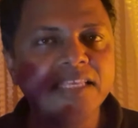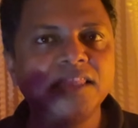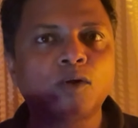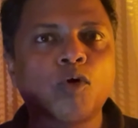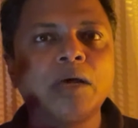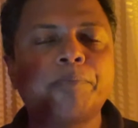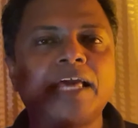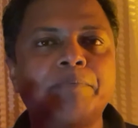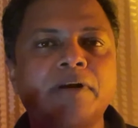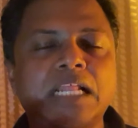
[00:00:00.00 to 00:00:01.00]
இந்த ரோலை
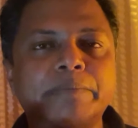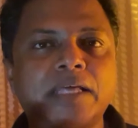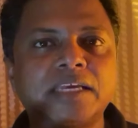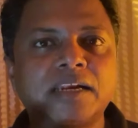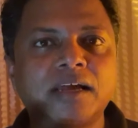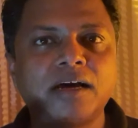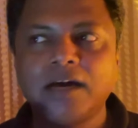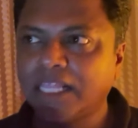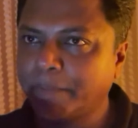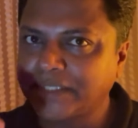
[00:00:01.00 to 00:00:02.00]
ப்ளே பண்ணுறது பார்த்திங்கன்னா
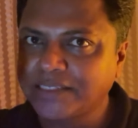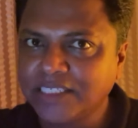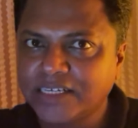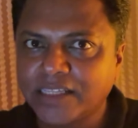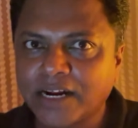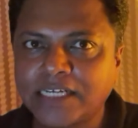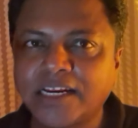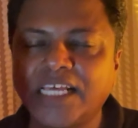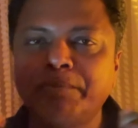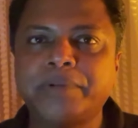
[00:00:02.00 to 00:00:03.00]
இந்த மசில்ஸ்க்கு அந்த
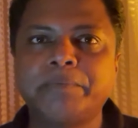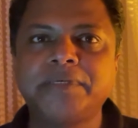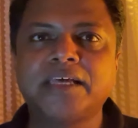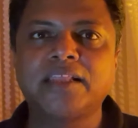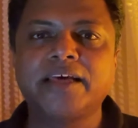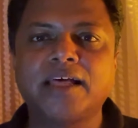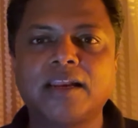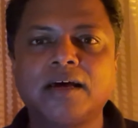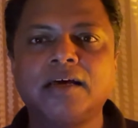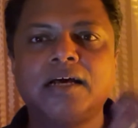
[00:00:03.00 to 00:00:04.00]
கட்டளையை பிறப்பிக்கிறது
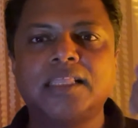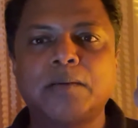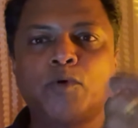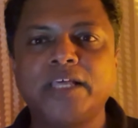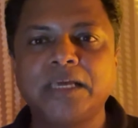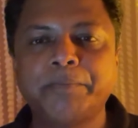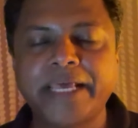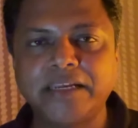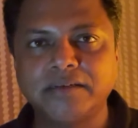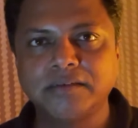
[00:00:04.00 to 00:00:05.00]
யாருன்னா நம்முடைய
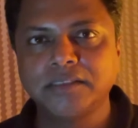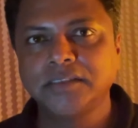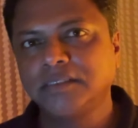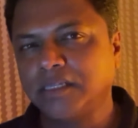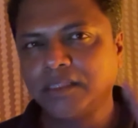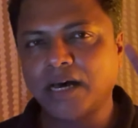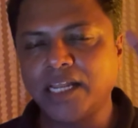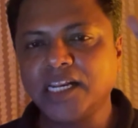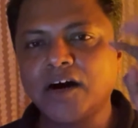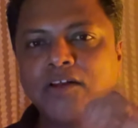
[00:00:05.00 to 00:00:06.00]
பிரெயின்
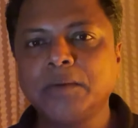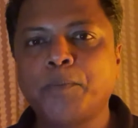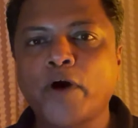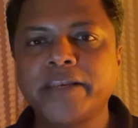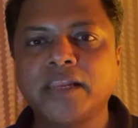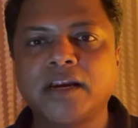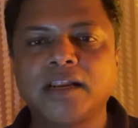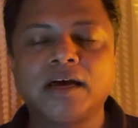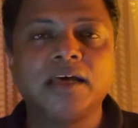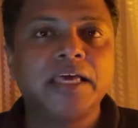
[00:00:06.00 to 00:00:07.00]
நான்காவது பாயிண்ட்
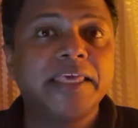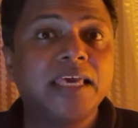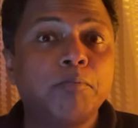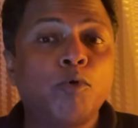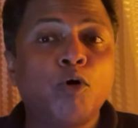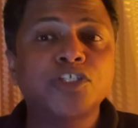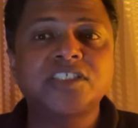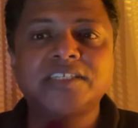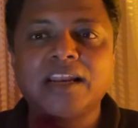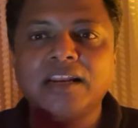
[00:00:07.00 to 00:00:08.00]
என்னென்னா
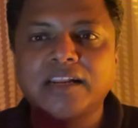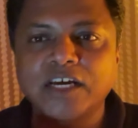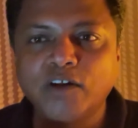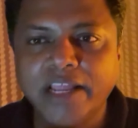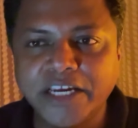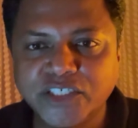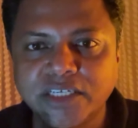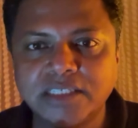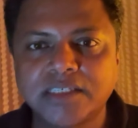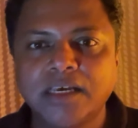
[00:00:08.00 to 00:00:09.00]
எமோஷ்னல்
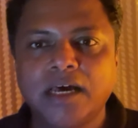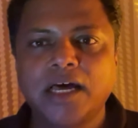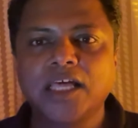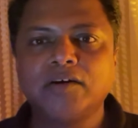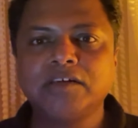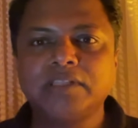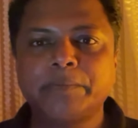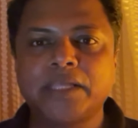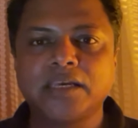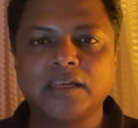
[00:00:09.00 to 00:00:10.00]
ரெகுலேஷன்ஸ் அதாவது
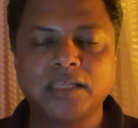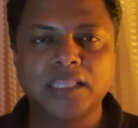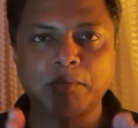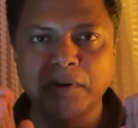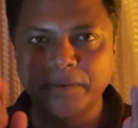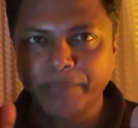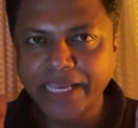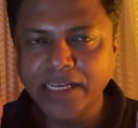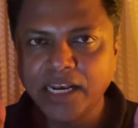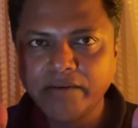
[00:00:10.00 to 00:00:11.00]
வந்து பார்த்திங்கன்னா நம்ம
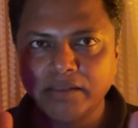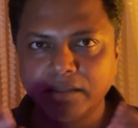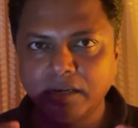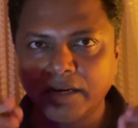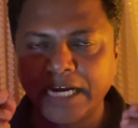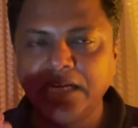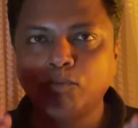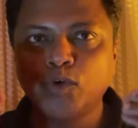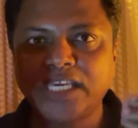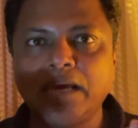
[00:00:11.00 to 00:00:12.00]
பிரெயினில் வந்து ரெண்டு
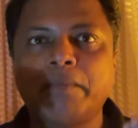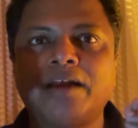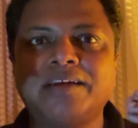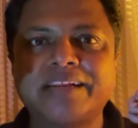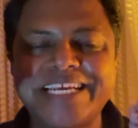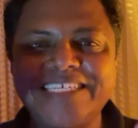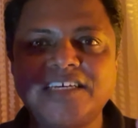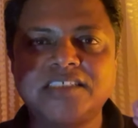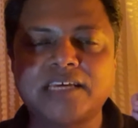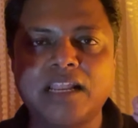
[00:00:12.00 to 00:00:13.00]
முக்கியமான
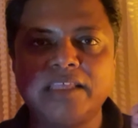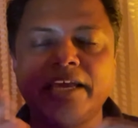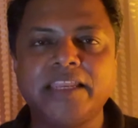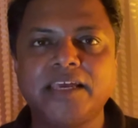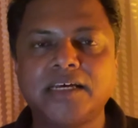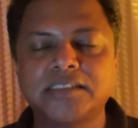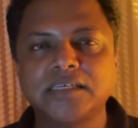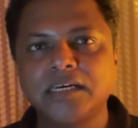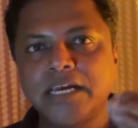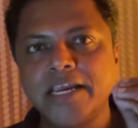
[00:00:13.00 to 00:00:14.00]
ரீஜன்ஸ் அல்லது ஏரியாஸ்
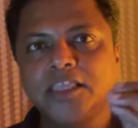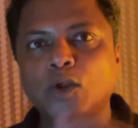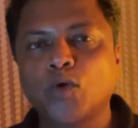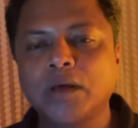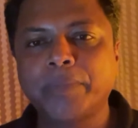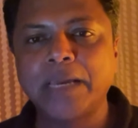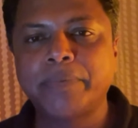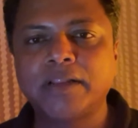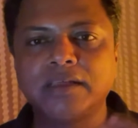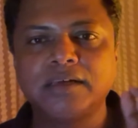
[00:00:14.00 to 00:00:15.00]
இந்த ரோலை ப்ளே
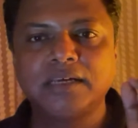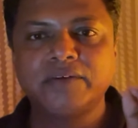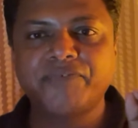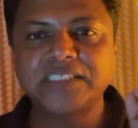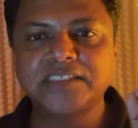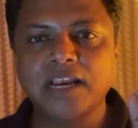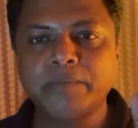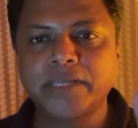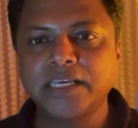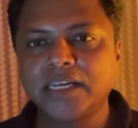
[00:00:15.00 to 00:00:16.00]
பண்ணுது ஃபஸ்ட்
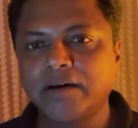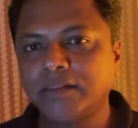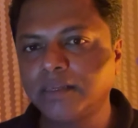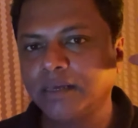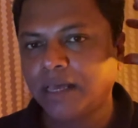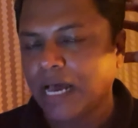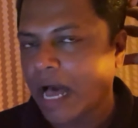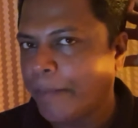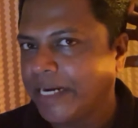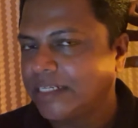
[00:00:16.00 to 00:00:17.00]
என்னென்னு பார்த்தீங்கன்னா வந்து
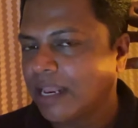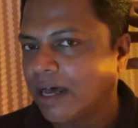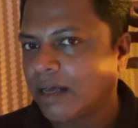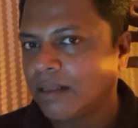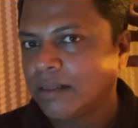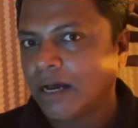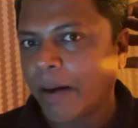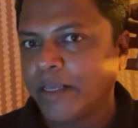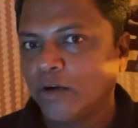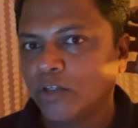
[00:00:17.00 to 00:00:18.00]
அமிக்டலா
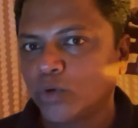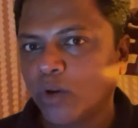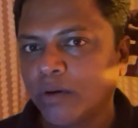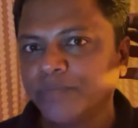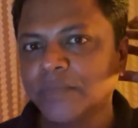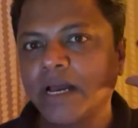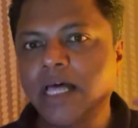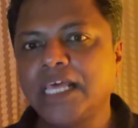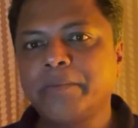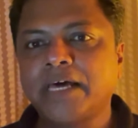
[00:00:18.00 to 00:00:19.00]
அப்படின்னு ஒன்று சொல்லுவோம்
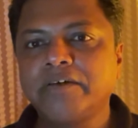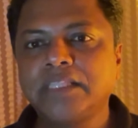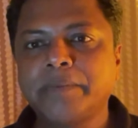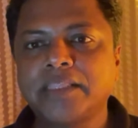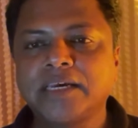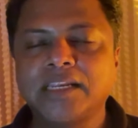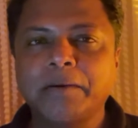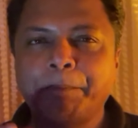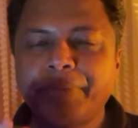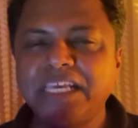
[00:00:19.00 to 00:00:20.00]
அதே மாதிரி வந்து பார்த்திங்கன்னா
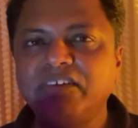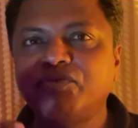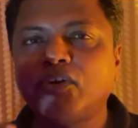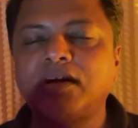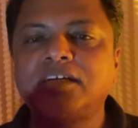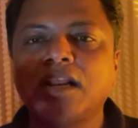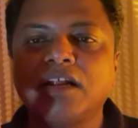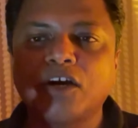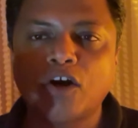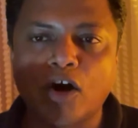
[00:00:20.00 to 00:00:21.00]
ப்ரீஃபாண்டல்
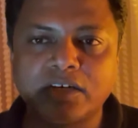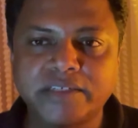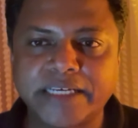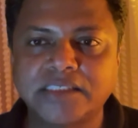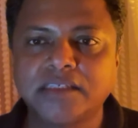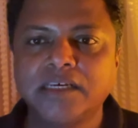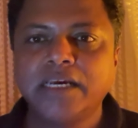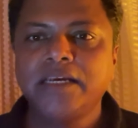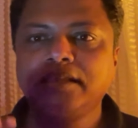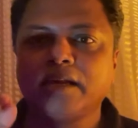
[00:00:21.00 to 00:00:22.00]
கார்டெக்ஸ்
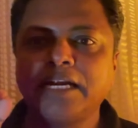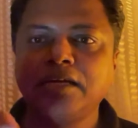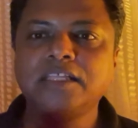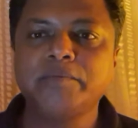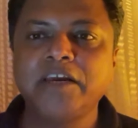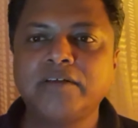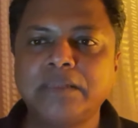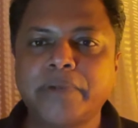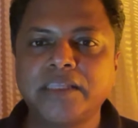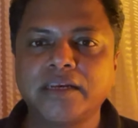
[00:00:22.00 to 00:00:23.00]
இந்த ரெண்டு இதுமே
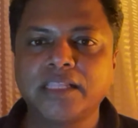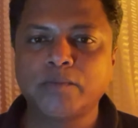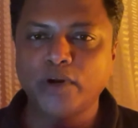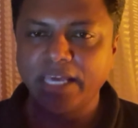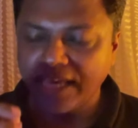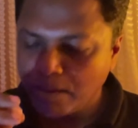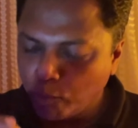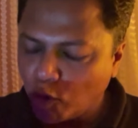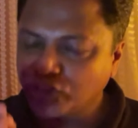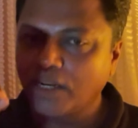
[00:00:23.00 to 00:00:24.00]
வந்து பார்த்திங்கன்னா நம்முடைய
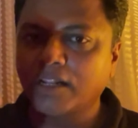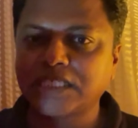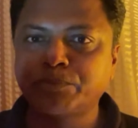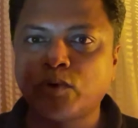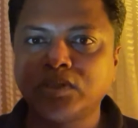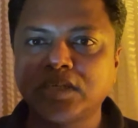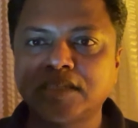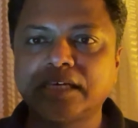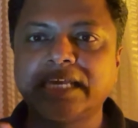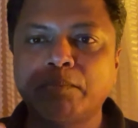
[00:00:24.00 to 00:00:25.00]
எமோஷனல்
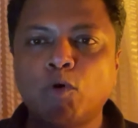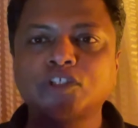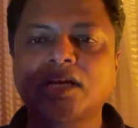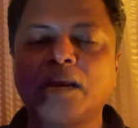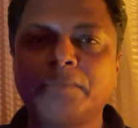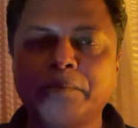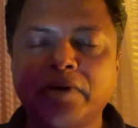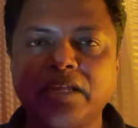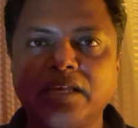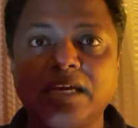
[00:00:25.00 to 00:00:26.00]
ரெஸ்பான்சஸை எமோஷனல்
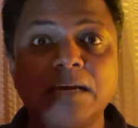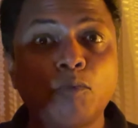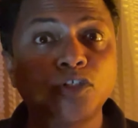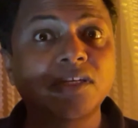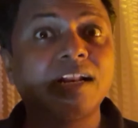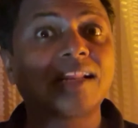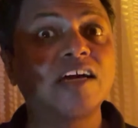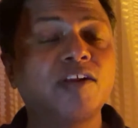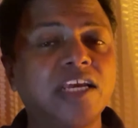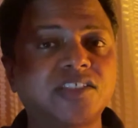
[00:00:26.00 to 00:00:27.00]
மெமரியை எமோஷனல்
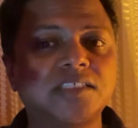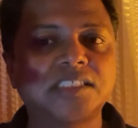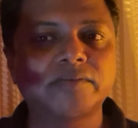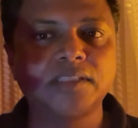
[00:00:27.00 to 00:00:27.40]
ரெகுலேஷன்ஸை